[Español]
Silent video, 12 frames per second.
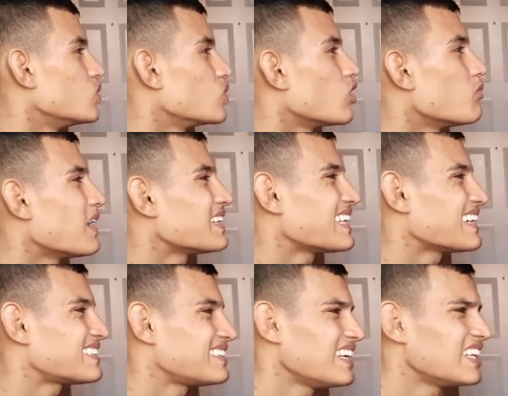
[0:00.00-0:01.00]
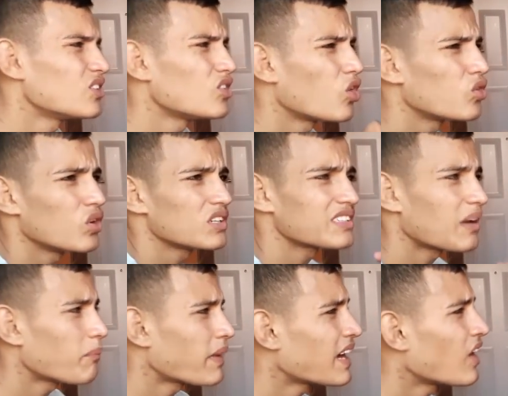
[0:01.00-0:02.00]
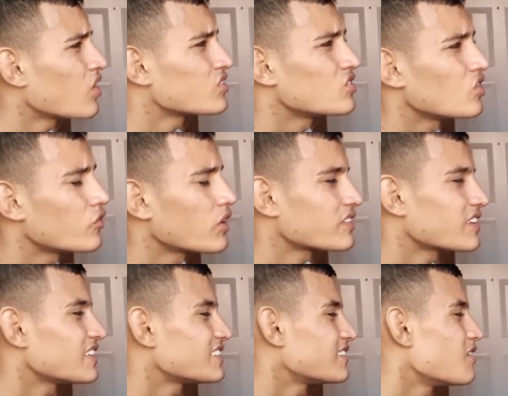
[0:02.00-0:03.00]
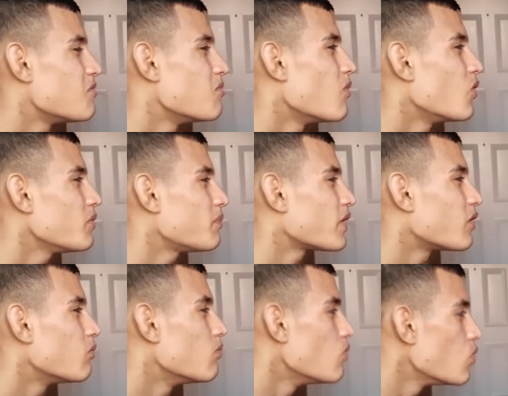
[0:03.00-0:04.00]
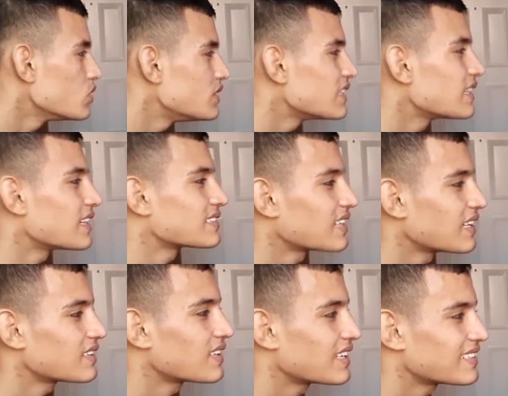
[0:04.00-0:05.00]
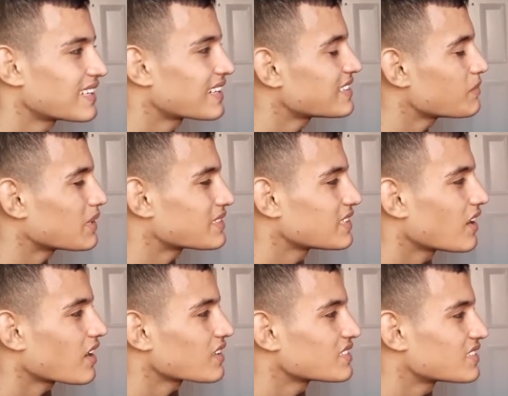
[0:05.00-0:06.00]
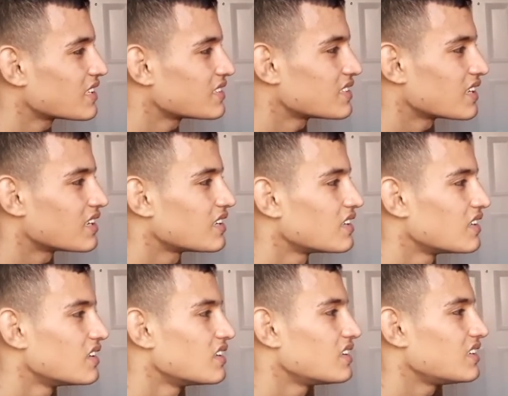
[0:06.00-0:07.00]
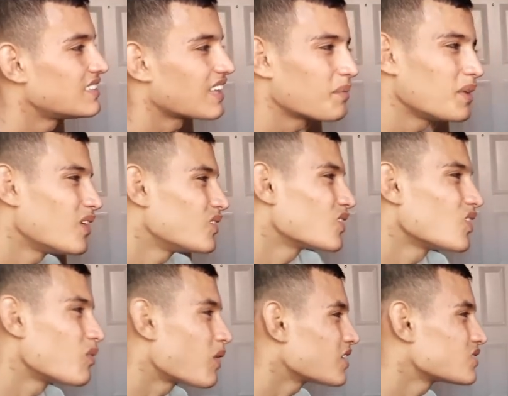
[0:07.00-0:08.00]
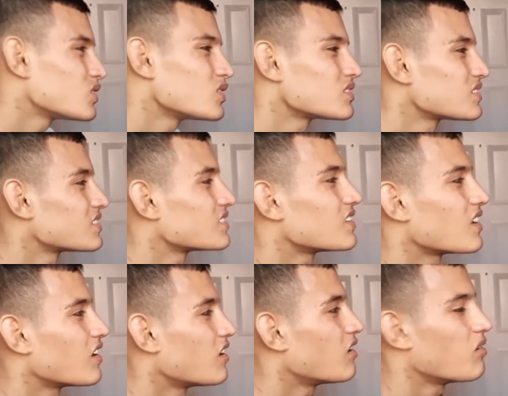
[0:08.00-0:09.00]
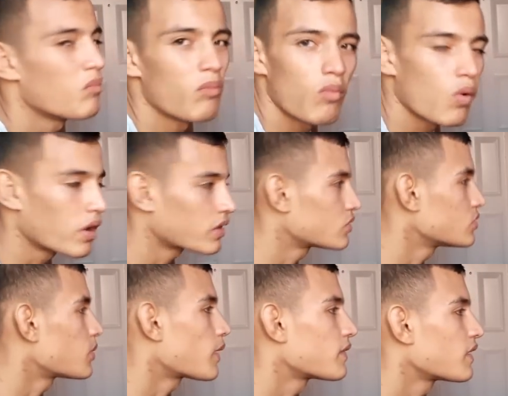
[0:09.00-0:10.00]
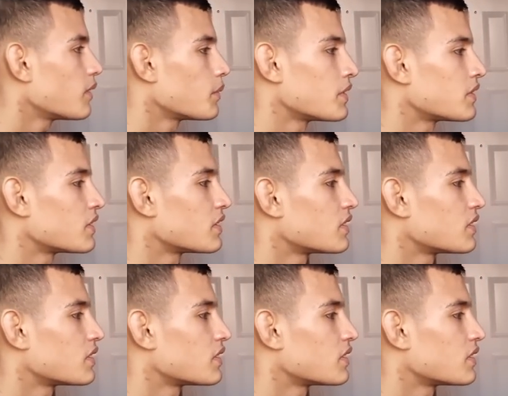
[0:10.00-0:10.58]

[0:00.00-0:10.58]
Un combate así en donde los dos están pegados haciendo fuerza es muy pero muy desgastante. Hay que tener demasiada resistencia. Y termina con los brazos muertos prácticamente.